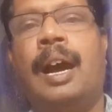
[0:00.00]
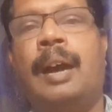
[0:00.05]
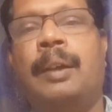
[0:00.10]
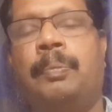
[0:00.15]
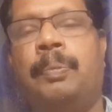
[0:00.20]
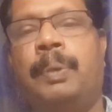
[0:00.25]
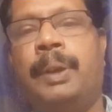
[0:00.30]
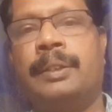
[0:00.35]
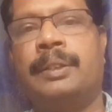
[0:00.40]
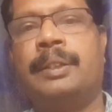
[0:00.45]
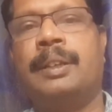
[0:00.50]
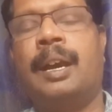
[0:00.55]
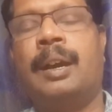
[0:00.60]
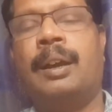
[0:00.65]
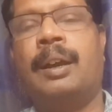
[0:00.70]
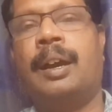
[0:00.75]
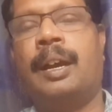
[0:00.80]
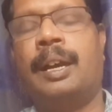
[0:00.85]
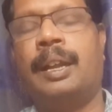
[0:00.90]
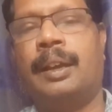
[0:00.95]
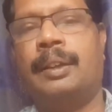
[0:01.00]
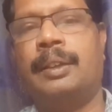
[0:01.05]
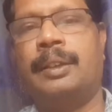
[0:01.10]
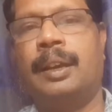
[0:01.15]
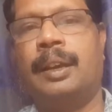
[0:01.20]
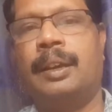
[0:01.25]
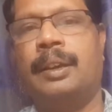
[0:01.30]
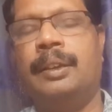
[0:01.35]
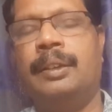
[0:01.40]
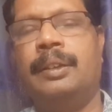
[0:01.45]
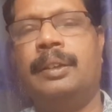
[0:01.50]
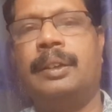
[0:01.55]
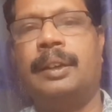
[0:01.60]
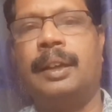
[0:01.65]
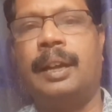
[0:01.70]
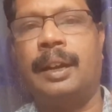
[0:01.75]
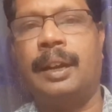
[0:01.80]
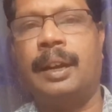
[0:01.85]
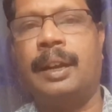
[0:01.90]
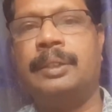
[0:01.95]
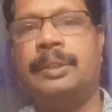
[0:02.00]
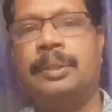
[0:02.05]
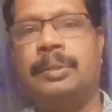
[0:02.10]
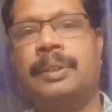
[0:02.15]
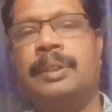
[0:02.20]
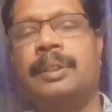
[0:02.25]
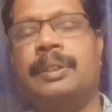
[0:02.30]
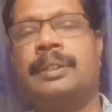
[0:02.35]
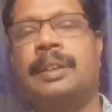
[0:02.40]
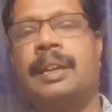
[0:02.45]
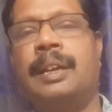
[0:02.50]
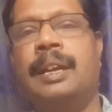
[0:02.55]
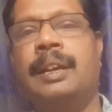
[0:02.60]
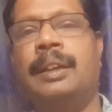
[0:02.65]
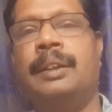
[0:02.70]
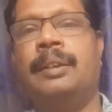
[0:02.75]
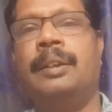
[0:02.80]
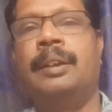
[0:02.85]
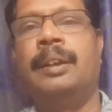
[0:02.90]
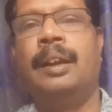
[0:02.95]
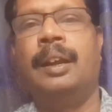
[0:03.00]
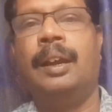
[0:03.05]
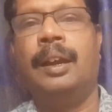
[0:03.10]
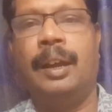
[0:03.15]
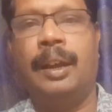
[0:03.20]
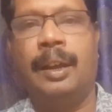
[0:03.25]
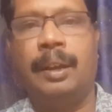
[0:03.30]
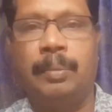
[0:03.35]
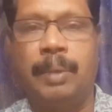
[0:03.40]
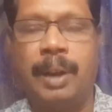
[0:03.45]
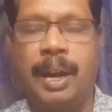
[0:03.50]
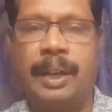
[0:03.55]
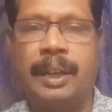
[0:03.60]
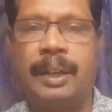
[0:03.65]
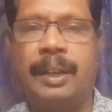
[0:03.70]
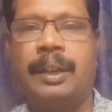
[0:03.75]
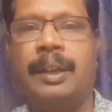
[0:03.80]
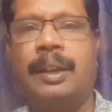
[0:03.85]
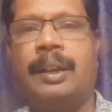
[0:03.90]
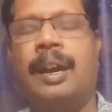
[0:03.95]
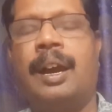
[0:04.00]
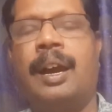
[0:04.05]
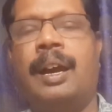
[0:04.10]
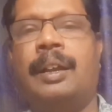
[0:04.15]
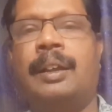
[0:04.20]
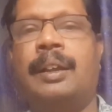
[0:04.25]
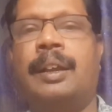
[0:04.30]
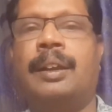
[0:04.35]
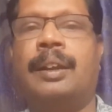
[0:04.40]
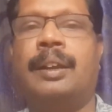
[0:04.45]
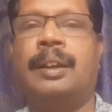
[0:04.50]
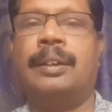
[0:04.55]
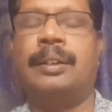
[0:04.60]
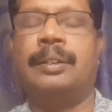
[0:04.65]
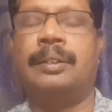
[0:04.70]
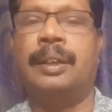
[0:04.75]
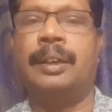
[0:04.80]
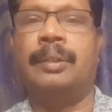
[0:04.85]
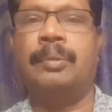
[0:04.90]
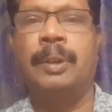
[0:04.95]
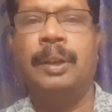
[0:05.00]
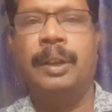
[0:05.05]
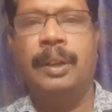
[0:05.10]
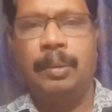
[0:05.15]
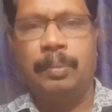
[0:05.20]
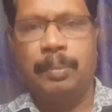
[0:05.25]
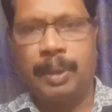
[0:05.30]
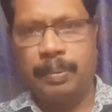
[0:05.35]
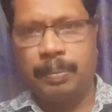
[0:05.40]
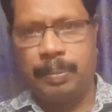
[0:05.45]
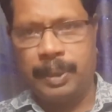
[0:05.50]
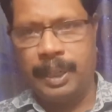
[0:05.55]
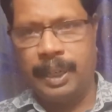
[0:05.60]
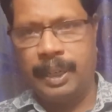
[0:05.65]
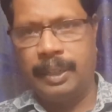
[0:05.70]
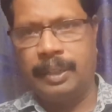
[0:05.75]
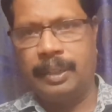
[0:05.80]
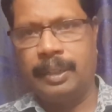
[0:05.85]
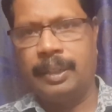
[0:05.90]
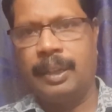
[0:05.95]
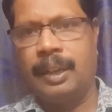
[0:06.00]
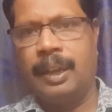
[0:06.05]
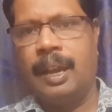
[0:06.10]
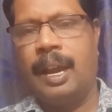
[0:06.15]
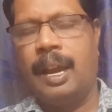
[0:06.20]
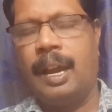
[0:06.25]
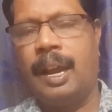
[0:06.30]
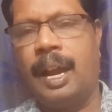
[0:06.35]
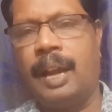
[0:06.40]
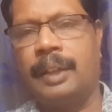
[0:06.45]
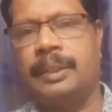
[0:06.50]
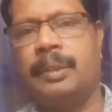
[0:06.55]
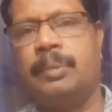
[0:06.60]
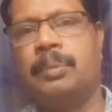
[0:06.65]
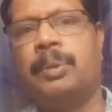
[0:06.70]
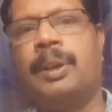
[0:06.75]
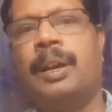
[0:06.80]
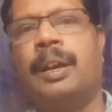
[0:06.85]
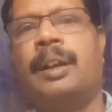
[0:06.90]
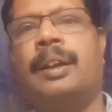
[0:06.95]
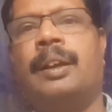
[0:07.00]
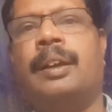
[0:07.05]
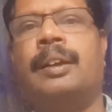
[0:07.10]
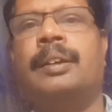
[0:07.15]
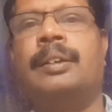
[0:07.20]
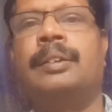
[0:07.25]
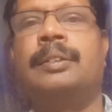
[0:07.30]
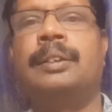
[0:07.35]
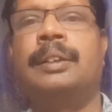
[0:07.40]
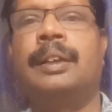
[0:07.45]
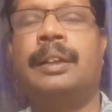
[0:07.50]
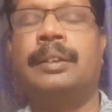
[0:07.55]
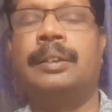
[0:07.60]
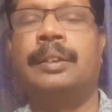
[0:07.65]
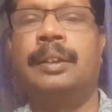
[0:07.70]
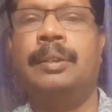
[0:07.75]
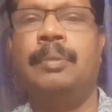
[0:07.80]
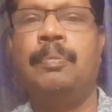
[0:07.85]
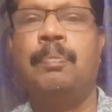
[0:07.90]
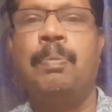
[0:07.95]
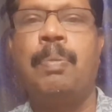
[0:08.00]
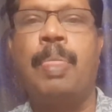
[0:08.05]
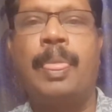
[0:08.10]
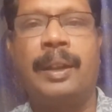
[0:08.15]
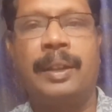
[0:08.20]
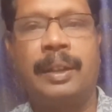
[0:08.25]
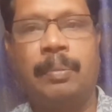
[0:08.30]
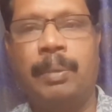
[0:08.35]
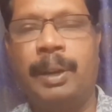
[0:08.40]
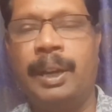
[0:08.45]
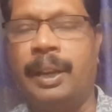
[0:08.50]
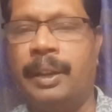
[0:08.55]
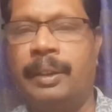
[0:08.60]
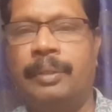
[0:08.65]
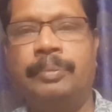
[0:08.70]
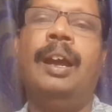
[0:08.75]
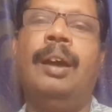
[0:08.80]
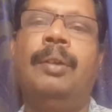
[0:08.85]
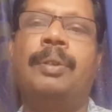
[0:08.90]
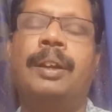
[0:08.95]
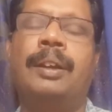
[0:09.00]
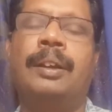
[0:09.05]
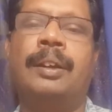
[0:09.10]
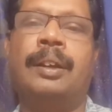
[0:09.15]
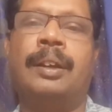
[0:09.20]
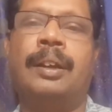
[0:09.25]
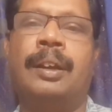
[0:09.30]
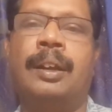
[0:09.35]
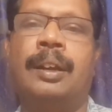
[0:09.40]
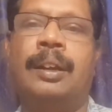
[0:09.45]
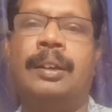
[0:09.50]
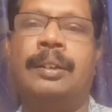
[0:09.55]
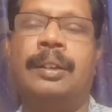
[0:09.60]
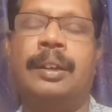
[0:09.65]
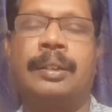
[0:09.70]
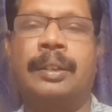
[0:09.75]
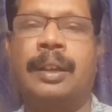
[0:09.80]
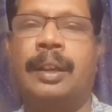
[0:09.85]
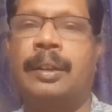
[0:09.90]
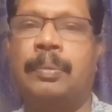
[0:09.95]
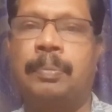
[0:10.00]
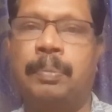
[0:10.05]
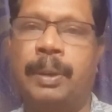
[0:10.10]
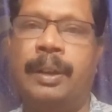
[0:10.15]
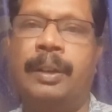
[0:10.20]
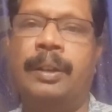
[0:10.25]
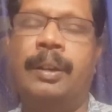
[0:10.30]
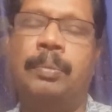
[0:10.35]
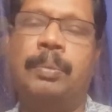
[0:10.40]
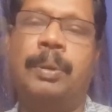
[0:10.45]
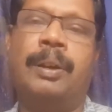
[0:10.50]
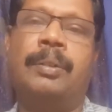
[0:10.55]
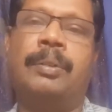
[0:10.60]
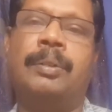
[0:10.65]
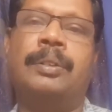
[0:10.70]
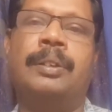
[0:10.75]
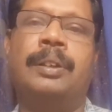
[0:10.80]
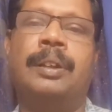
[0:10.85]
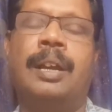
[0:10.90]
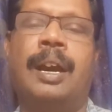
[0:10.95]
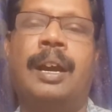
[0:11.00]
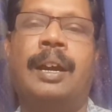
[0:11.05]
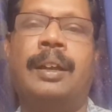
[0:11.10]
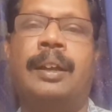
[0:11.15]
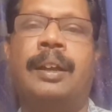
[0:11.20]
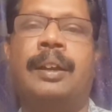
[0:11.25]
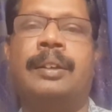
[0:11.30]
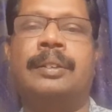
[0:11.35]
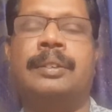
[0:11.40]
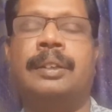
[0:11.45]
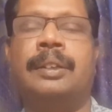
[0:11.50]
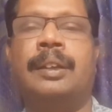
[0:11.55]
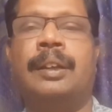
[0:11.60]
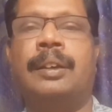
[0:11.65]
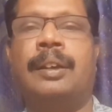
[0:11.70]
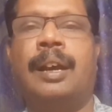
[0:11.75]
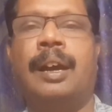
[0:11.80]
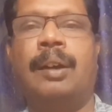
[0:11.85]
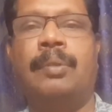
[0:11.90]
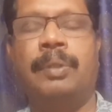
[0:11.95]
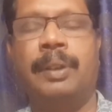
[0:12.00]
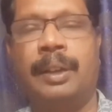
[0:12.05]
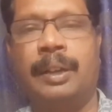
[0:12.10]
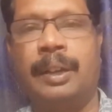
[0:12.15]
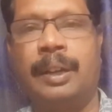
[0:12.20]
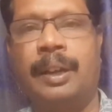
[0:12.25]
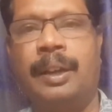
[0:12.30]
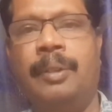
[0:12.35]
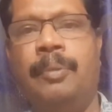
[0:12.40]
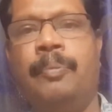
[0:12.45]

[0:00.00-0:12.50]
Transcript: ஐபிஎஸ் அதிகாரி நட்ராஜ் வந்து சென்னை மாநகர ஆணையாளராக இருந்தார் அப்புறம் பின்னாடி அதிமுகவில் இணைந்து எம்எல்ஏ அவரை இருந்தார் அப்போ அப்போ அவர் வந்து ஆணையாளர் சென்னையாளர் அவர்கிட்ட